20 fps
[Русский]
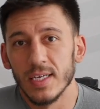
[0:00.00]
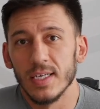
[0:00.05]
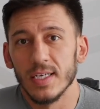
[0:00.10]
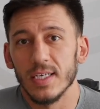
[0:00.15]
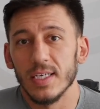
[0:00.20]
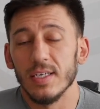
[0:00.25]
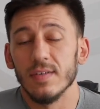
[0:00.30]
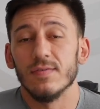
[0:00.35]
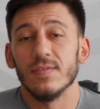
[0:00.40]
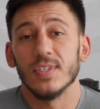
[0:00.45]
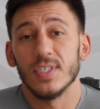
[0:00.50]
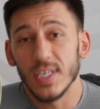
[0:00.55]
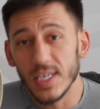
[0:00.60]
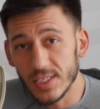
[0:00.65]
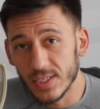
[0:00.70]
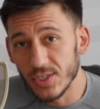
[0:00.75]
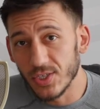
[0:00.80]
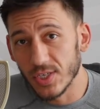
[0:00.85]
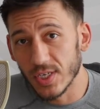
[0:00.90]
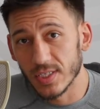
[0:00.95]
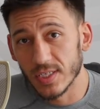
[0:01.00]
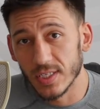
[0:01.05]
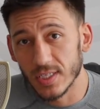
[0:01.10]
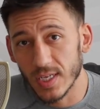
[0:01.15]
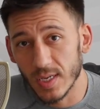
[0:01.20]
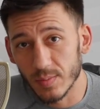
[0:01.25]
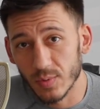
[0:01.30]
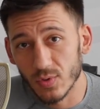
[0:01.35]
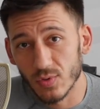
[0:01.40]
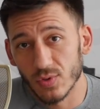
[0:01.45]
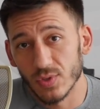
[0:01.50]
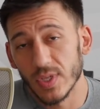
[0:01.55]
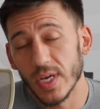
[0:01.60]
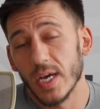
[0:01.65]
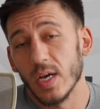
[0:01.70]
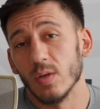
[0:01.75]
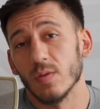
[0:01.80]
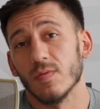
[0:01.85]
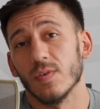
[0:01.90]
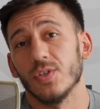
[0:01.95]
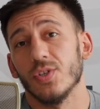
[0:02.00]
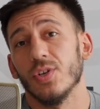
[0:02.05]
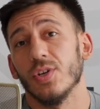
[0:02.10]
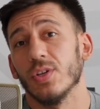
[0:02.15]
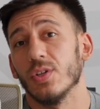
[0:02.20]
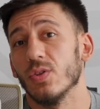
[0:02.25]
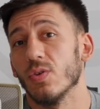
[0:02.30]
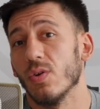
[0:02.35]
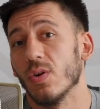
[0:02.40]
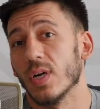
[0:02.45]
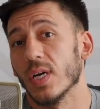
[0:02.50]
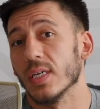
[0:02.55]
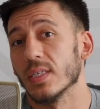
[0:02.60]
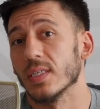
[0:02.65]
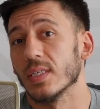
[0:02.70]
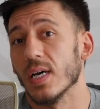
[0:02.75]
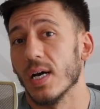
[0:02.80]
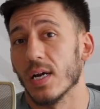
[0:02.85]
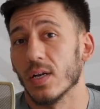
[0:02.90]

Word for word: – и все сейчас это обсуждают. В очередной раз